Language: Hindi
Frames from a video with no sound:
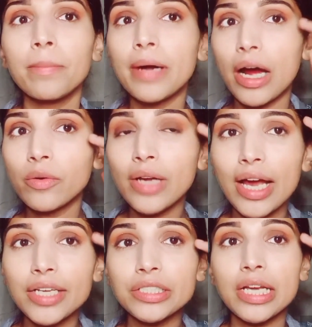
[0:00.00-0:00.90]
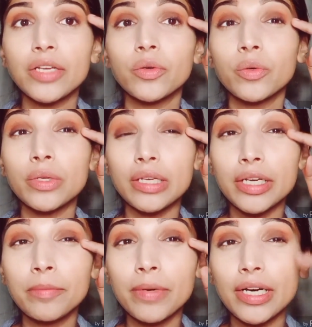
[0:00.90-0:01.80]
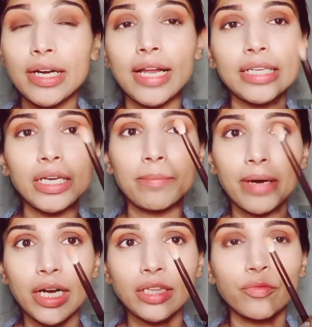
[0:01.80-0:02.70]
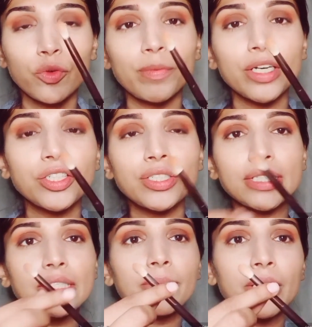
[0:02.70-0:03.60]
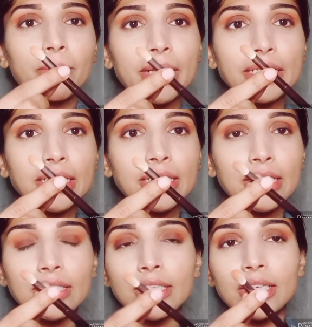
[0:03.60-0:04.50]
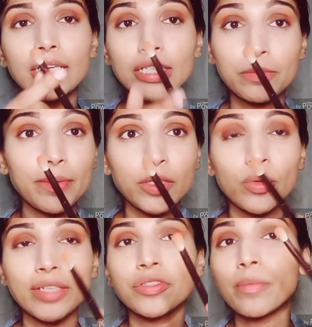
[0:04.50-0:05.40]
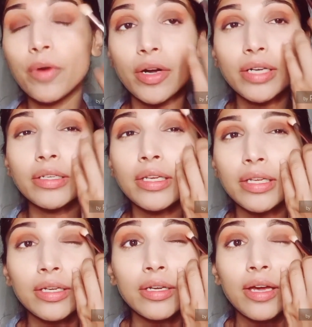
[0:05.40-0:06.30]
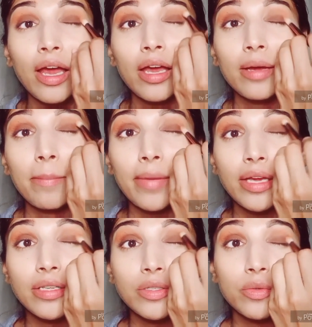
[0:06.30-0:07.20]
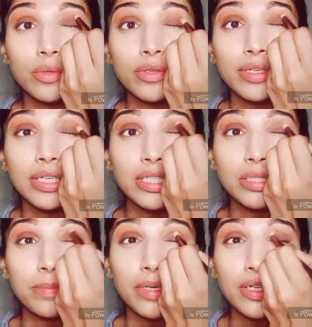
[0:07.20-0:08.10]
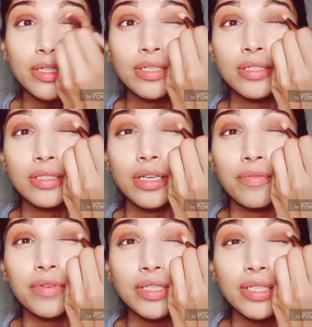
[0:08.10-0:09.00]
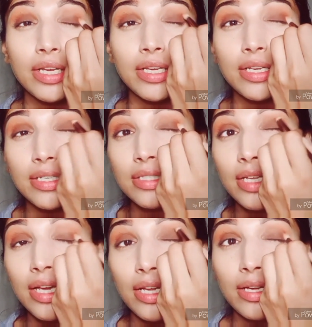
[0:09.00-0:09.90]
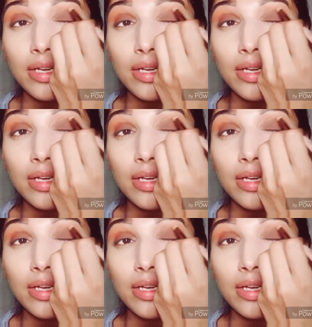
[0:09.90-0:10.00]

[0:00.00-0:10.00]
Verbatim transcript: ब्राउन आई शेडो लिड पर लगाने के बाद वो ब्रश जिससे मैंने ब्लेंडिंग की थी इस पर मैंने कोई एक्स्ट्रा प्रोडक्ट नहीं ली मैं इसको क्रीज पर सिर्फ इस तरीके से